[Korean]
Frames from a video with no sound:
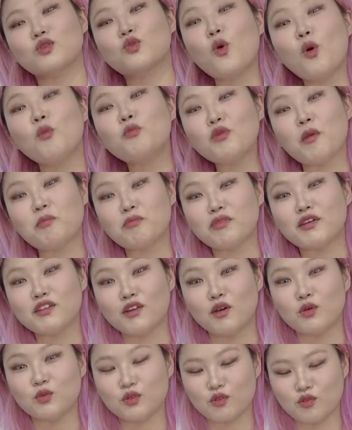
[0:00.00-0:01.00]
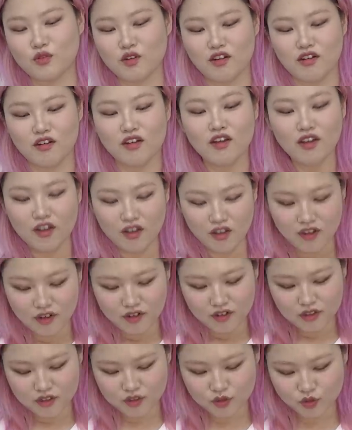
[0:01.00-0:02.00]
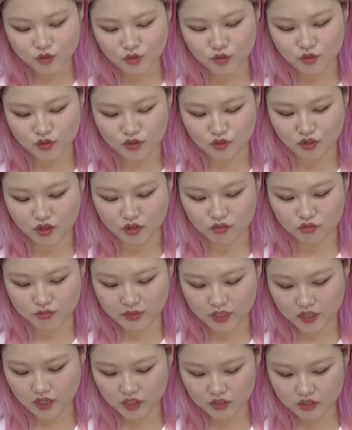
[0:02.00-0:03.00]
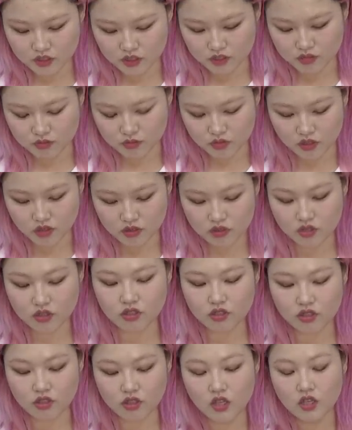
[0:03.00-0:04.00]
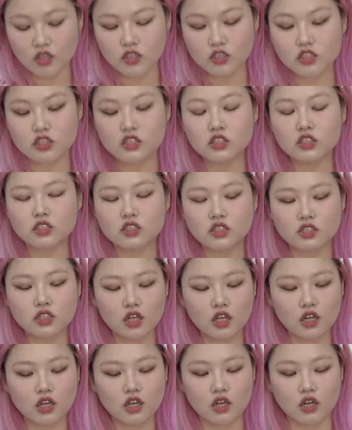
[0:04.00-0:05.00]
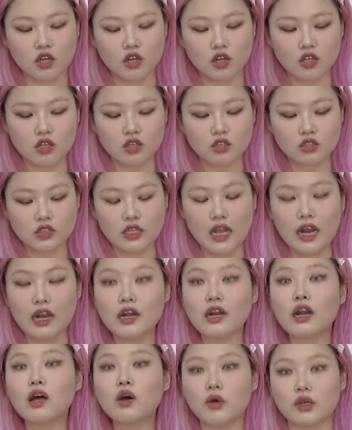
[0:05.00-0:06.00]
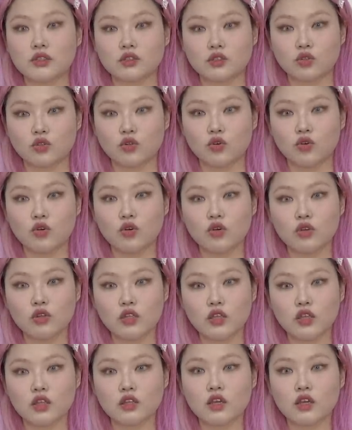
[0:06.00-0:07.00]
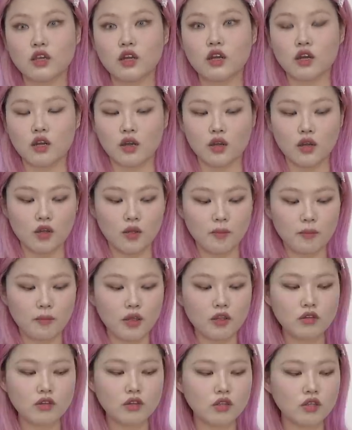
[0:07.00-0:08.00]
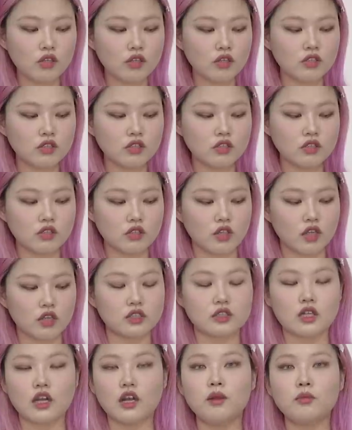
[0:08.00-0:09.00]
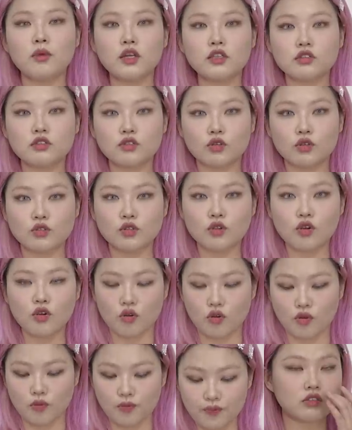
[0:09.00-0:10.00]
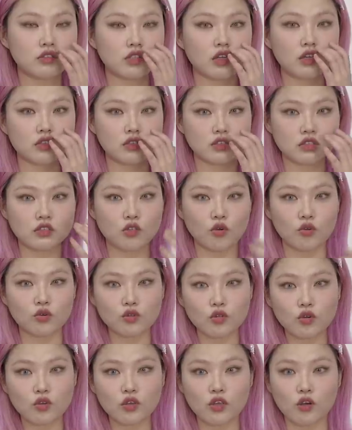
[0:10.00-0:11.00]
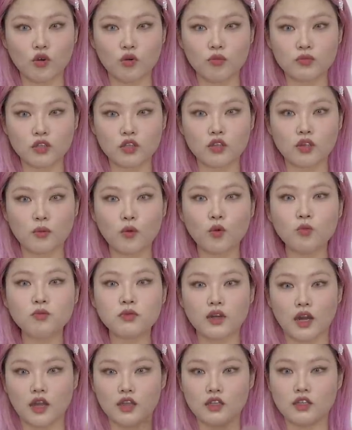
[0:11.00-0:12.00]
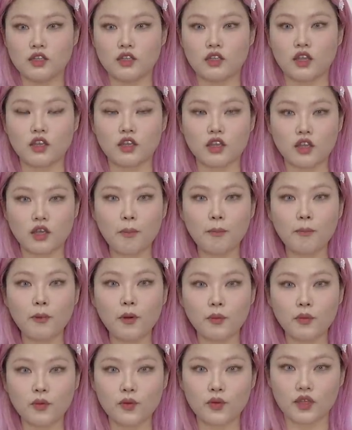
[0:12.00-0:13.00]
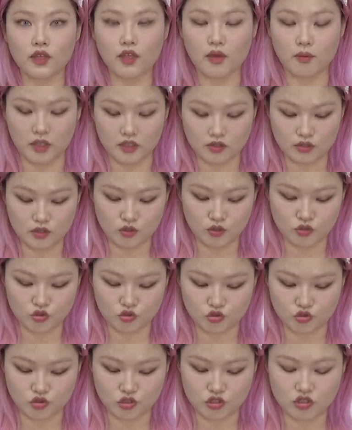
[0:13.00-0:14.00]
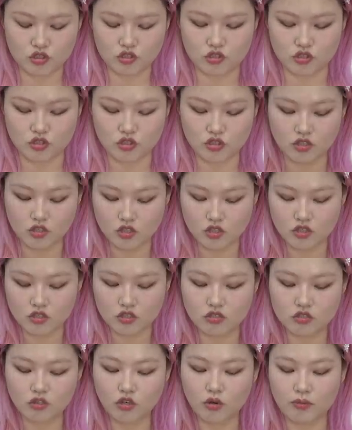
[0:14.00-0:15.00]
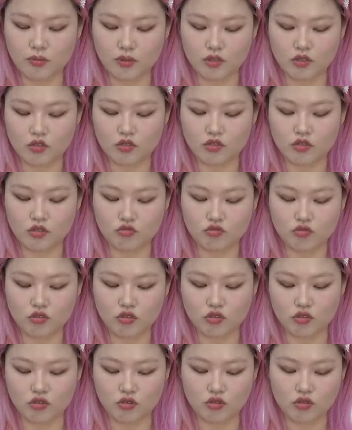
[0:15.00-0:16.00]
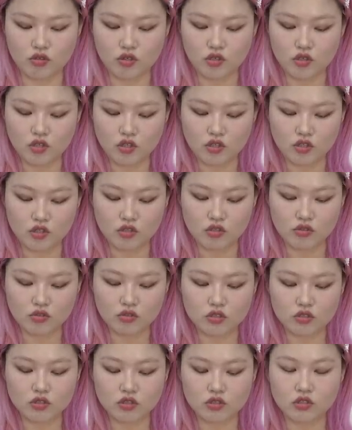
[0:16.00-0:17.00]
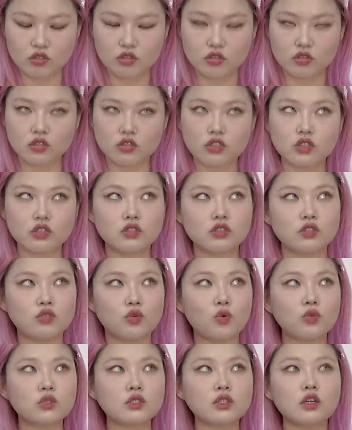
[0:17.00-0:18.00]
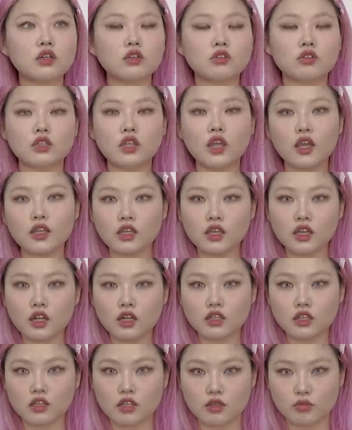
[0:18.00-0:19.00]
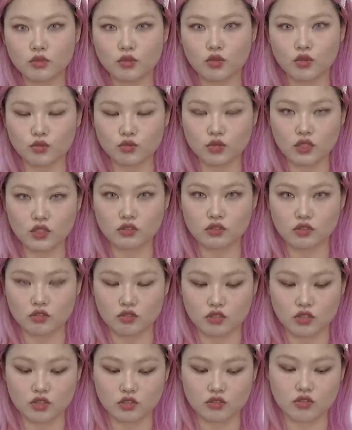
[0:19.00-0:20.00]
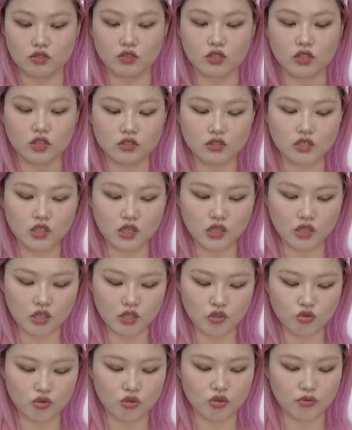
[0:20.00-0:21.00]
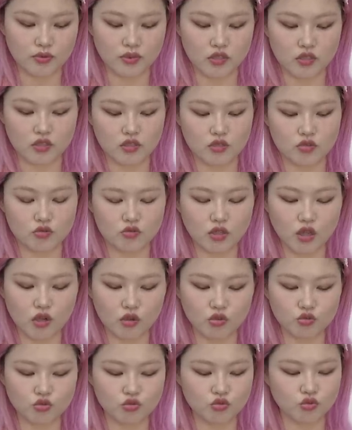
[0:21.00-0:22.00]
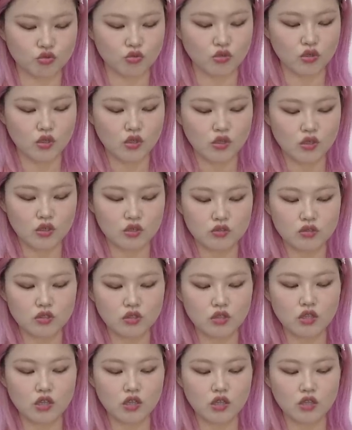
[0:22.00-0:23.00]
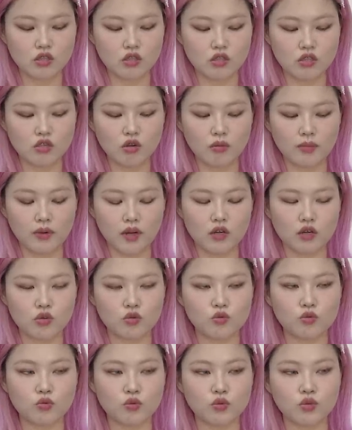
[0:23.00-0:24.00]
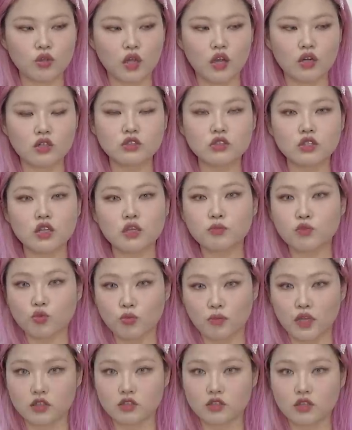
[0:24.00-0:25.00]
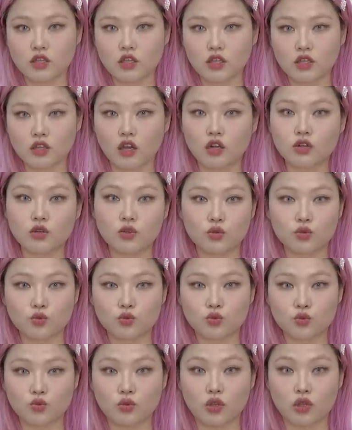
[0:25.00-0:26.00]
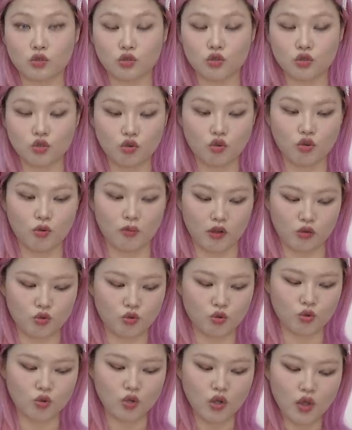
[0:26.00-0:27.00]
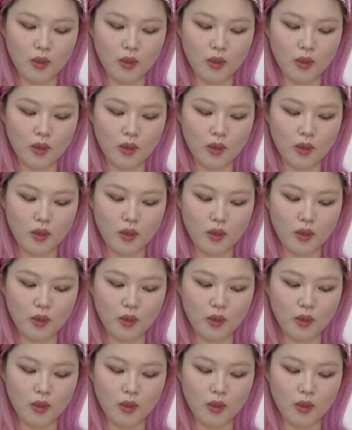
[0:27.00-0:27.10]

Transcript: 너무 예쁘게 나오는 거야. 그래서 이렇게 구매를 하게 됐습니다. 근데 진짜 잘 나왔어. 얘네가 팬티를 되게 잘 만들어서 제가 진짜 엉덩이가 없는데 몸 라인이 되게 예뻐 보이게 만들어주는 그런 비키니고요. 이거는 사실 옥상에서 태닝할 때 입으려고 샀어요. 그래서 그냥 트라이앵귤러 비키니로 샀고 근데 이거 말고 뭐 다른 쉐입도 많은데 다른 것도 다 귀여운 거 많고